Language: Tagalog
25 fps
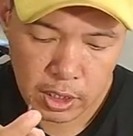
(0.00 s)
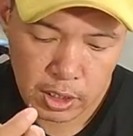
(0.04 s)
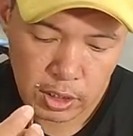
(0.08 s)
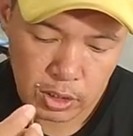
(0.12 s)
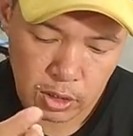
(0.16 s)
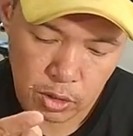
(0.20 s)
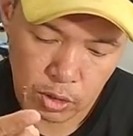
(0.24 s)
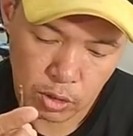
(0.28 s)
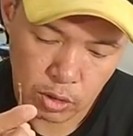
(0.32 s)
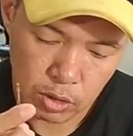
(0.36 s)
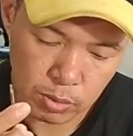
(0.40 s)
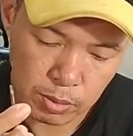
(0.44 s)

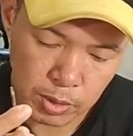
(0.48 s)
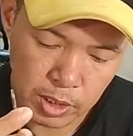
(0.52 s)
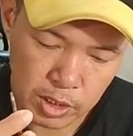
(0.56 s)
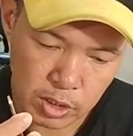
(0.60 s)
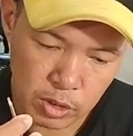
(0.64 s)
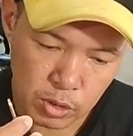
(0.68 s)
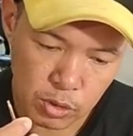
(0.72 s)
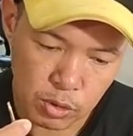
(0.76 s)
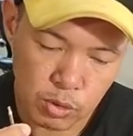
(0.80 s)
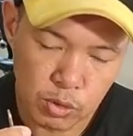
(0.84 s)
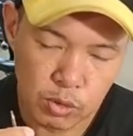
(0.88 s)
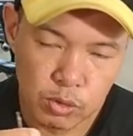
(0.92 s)
So
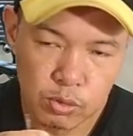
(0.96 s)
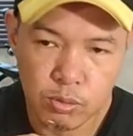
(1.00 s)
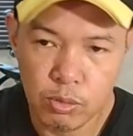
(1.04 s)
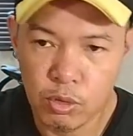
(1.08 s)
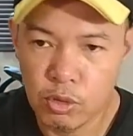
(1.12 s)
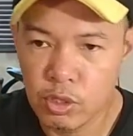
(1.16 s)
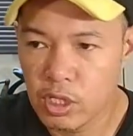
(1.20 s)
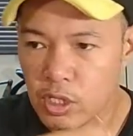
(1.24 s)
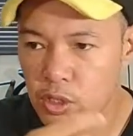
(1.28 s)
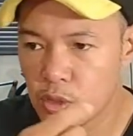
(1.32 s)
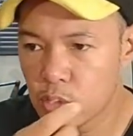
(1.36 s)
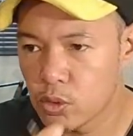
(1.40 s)
medyo kung
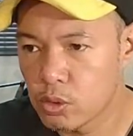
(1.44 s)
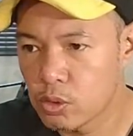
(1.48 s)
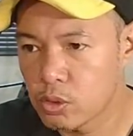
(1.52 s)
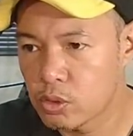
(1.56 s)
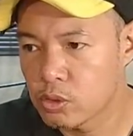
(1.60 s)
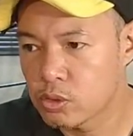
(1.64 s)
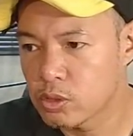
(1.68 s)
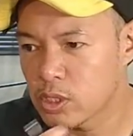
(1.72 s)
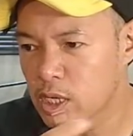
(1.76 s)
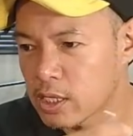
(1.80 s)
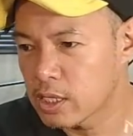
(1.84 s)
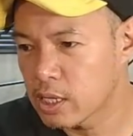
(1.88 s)
multi-tool,
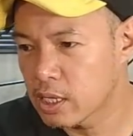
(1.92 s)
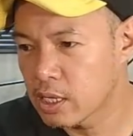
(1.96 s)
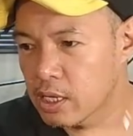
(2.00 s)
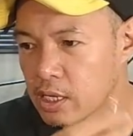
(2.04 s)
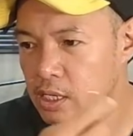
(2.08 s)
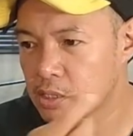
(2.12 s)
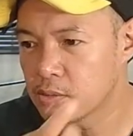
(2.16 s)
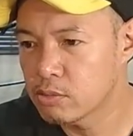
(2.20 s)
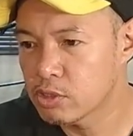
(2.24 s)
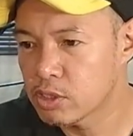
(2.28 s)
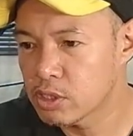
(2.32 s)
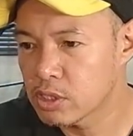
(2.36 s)
kung
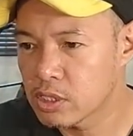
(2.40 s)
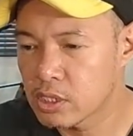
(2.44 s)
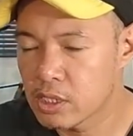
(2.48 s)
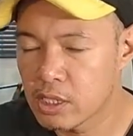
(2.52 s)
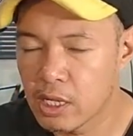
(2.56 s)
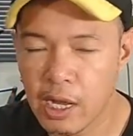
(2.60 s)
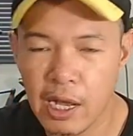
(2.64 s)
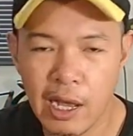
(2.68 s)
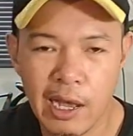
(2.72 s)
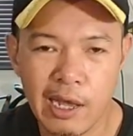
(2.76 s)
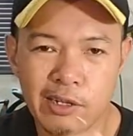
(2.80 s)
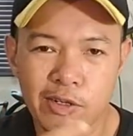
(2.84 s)
tatanggalin mo siya sa
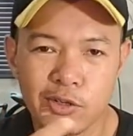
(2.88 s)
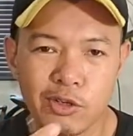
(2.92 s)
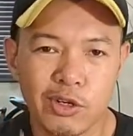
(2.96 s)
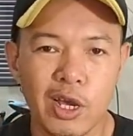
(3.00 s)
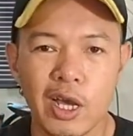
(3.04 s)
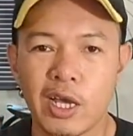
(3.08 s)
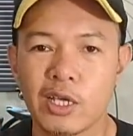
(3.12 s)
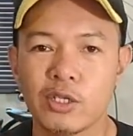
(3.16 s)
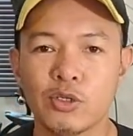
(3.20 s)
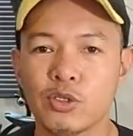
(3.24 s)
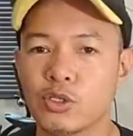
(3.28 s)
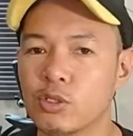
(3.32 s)
daan or
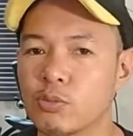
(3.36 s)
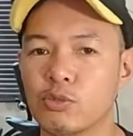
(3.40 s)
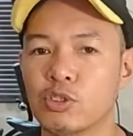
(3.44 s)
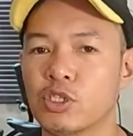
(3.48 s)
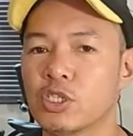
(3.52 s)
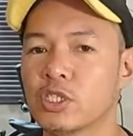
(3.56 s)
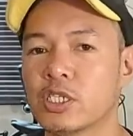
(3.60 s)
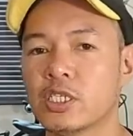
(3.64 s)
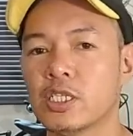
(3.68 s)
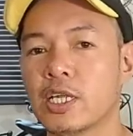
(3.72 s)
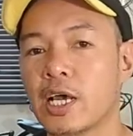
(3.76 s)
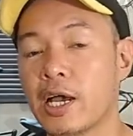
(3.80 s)
ayusin mo
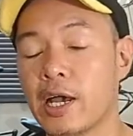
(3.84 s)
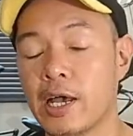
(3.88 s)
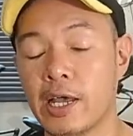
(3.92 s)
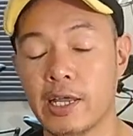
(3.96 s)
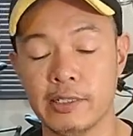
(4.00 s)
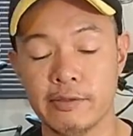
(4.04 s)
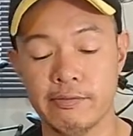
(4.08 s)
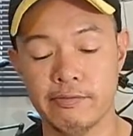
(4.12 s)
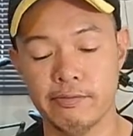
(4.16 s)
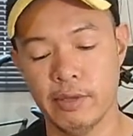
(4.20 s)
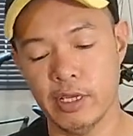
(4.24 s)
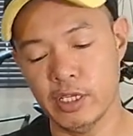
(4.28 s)
siya sa
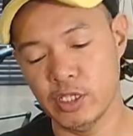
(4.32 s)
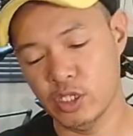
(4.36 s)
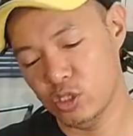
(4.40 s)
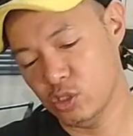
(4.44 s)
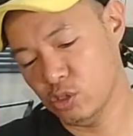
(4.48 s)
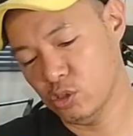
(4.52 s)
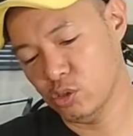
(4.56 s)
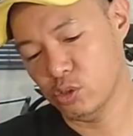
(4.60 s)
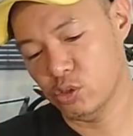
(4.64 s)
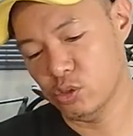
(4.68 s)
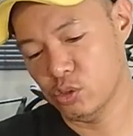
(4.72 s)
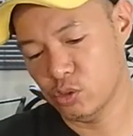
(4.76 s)
daan,
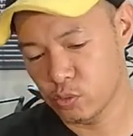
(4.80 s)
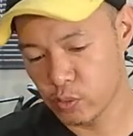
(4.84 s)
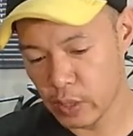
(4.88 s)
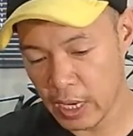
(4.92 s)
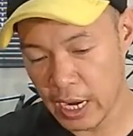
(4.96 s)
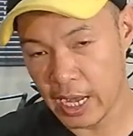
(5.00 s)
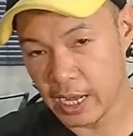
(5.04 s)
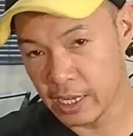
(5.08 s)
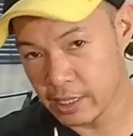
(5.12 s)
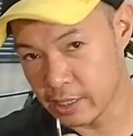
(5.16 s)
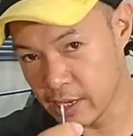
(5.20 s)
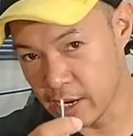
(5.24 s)
medyo
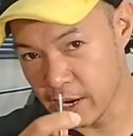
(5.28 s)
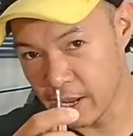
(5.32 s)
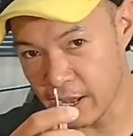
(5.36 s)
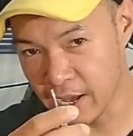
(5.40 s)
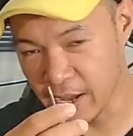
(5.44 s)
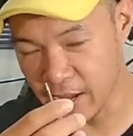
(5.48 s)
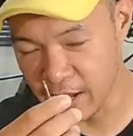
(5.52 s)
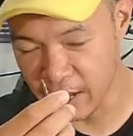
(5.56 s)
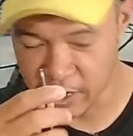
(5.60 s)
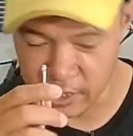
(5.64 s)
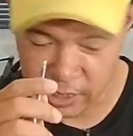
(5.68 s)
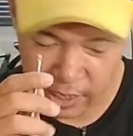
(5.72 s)
wala kang
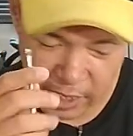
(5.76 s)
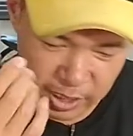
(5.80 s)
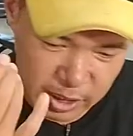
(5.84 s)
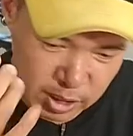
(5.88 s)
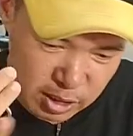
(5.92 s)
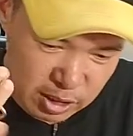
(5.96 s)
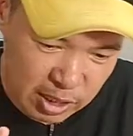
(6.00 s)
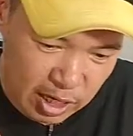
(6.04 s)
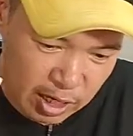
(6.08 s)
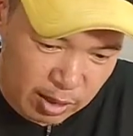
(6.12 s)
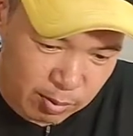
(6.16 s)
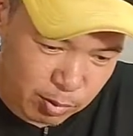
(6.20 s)
dala
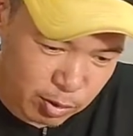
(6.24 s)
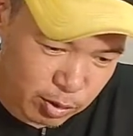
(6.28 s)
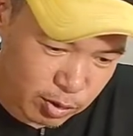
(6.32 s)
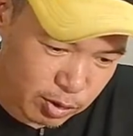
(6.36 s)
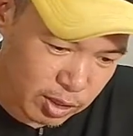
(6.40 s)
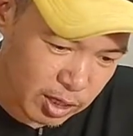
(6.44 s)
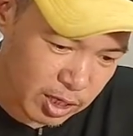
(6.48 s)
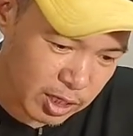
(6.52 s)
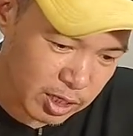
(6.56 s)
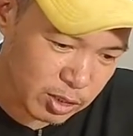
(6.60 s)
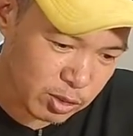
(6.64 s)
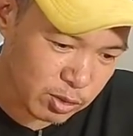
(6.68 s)
unless dala mo
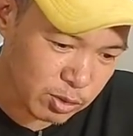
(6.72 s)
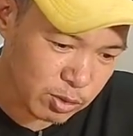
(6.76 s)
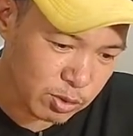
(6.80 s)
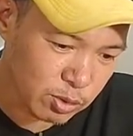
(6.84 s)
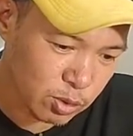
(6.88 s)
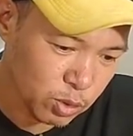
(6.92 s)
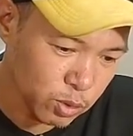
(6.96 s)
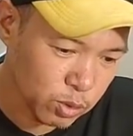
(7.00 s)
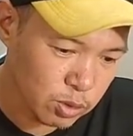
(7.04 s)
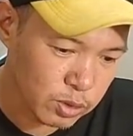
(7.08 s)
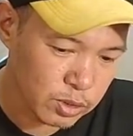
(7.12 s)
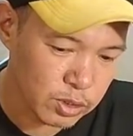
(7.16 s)
yung ganitong
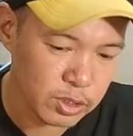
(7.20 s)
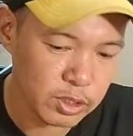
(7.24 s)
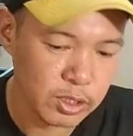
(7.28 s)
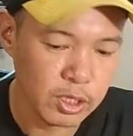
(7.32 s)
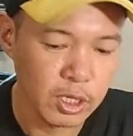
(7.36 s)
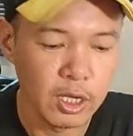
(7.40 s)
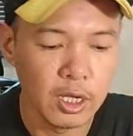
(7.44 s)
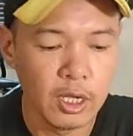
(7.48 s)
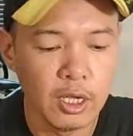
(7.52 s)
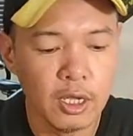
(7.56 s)
tools.